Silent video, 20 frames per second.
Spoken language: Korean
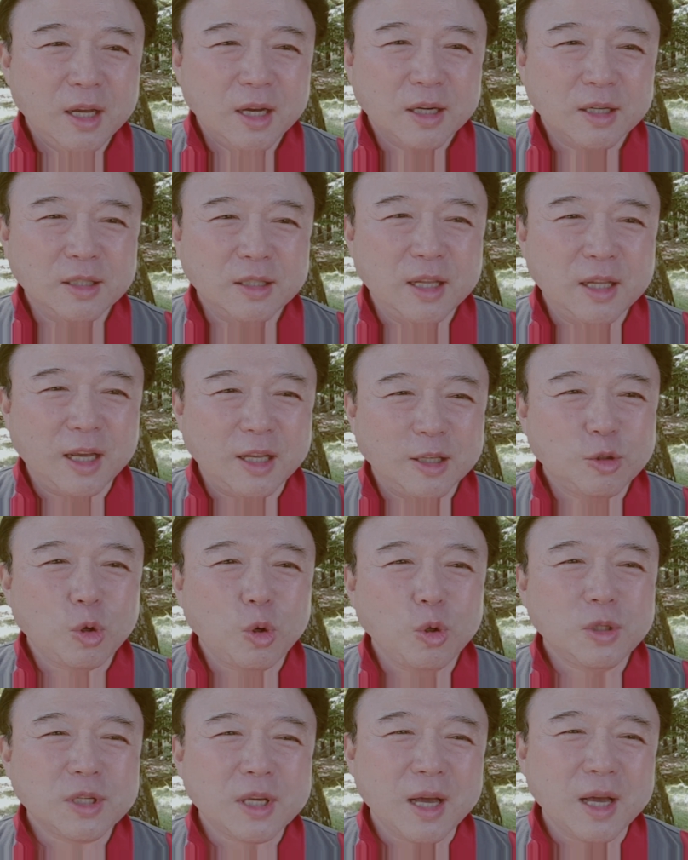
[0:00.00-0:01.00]
근데
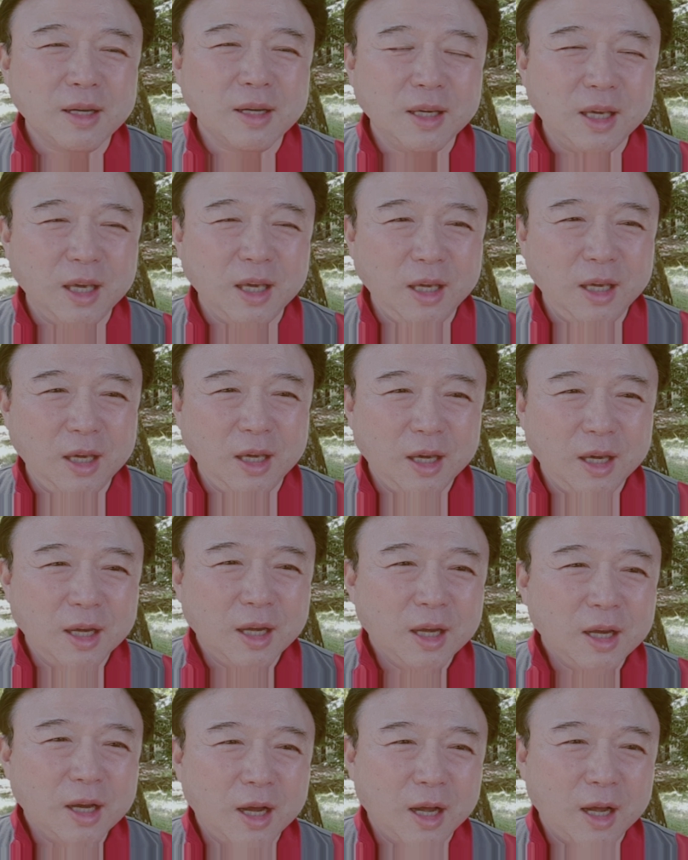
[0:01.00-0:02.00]
초창기
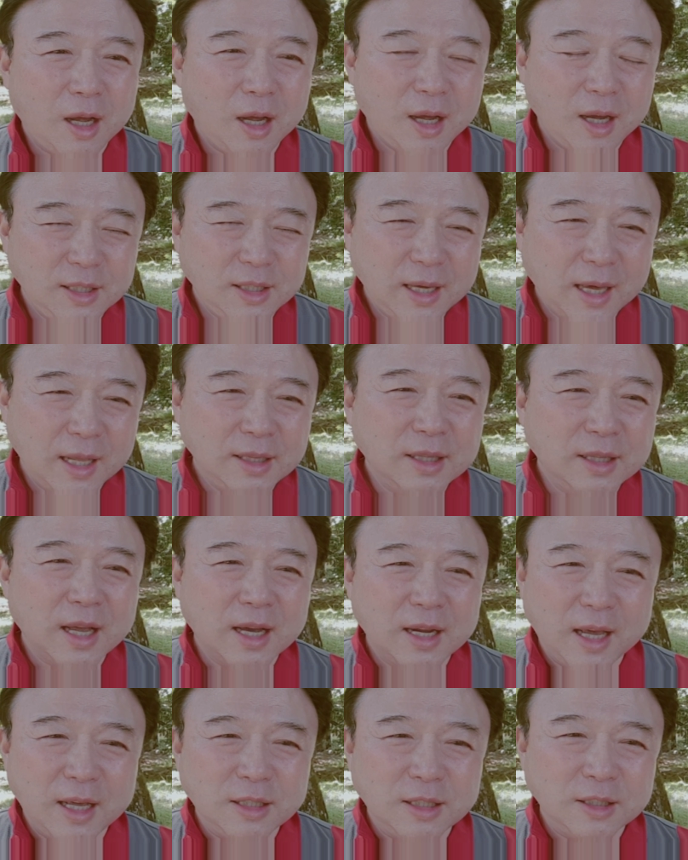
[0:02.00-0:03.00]
어,
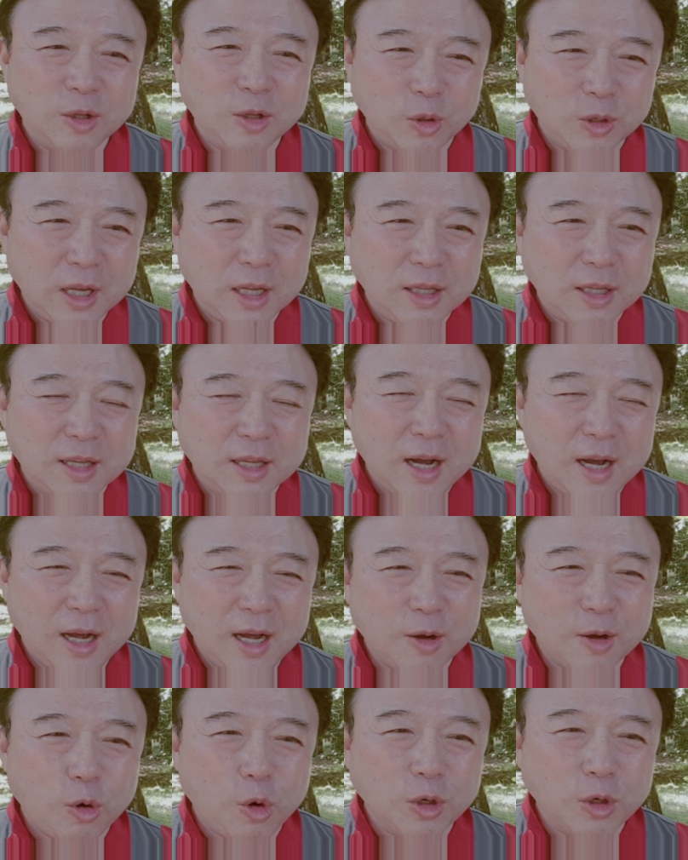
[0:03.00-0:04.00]
옛날에는
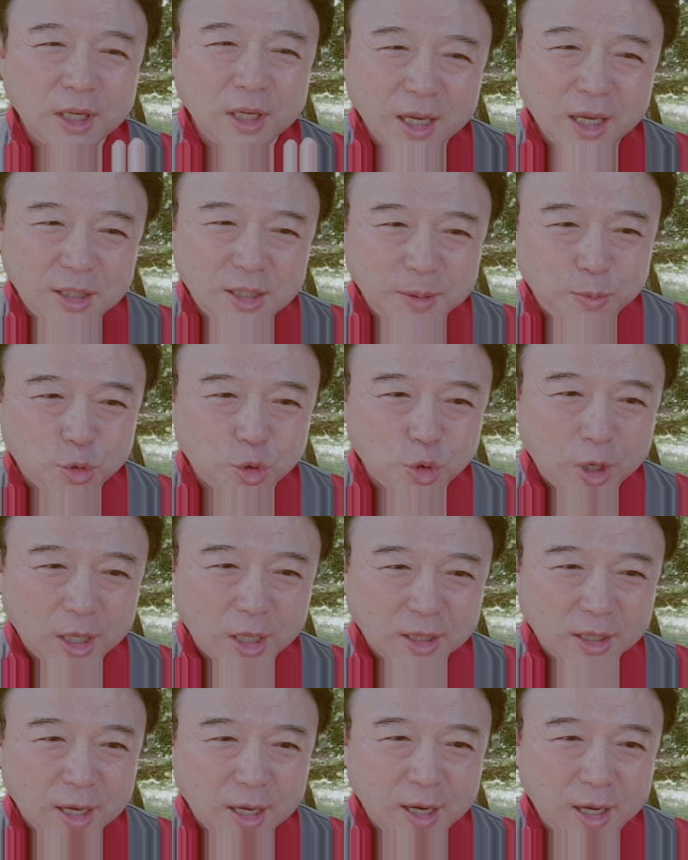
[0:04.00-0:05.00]
어땠다 거기에
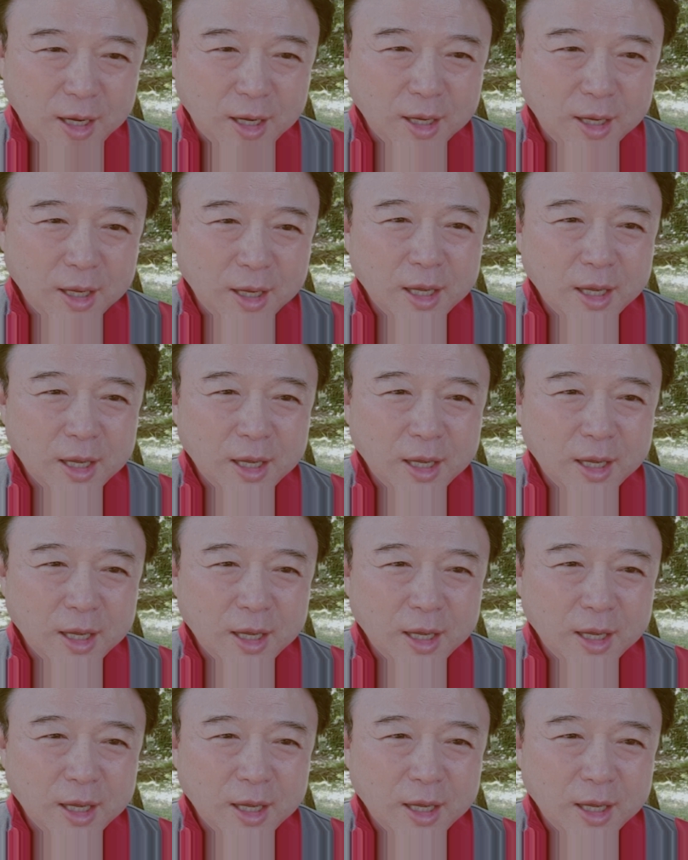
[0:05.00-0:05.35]
집중했다.